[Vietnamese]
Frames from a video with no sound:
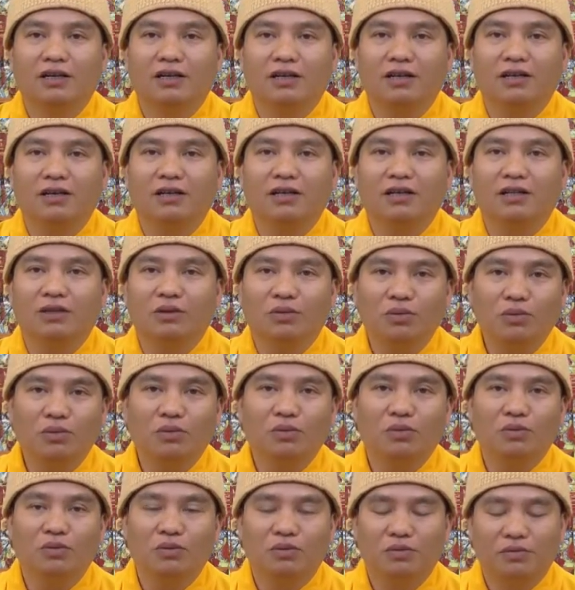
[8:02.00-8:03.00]
người
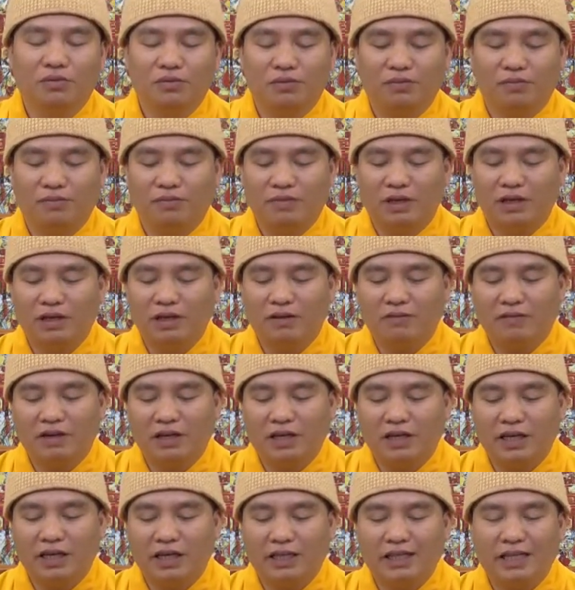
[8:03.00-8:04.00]
tu mà Đức
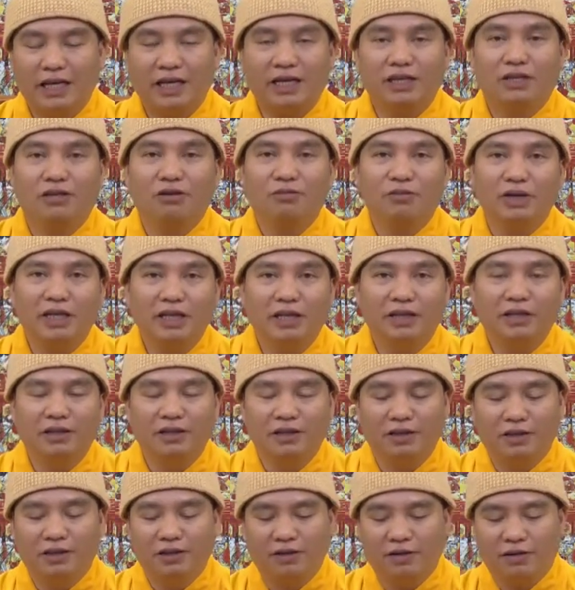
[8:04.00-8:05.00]
Phật đã dạy cho mình
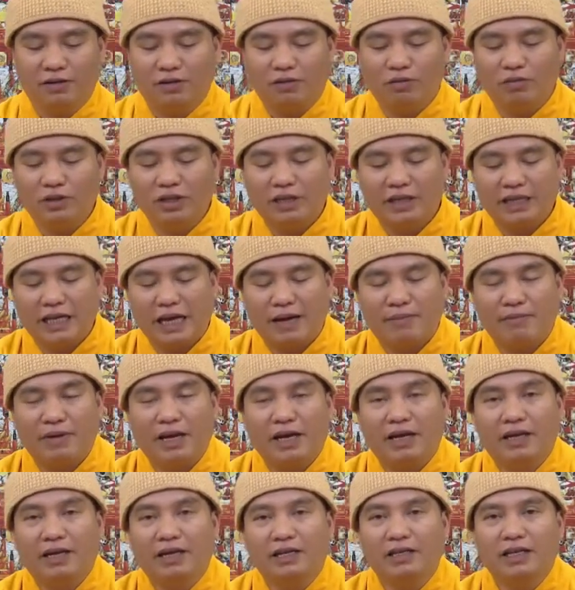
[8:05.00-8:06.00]
cũng như cha
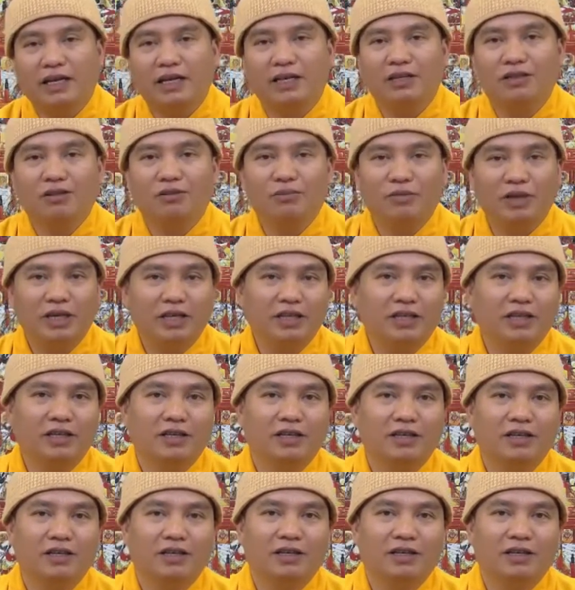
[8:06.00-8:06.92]
mẹ đã dạy cho mình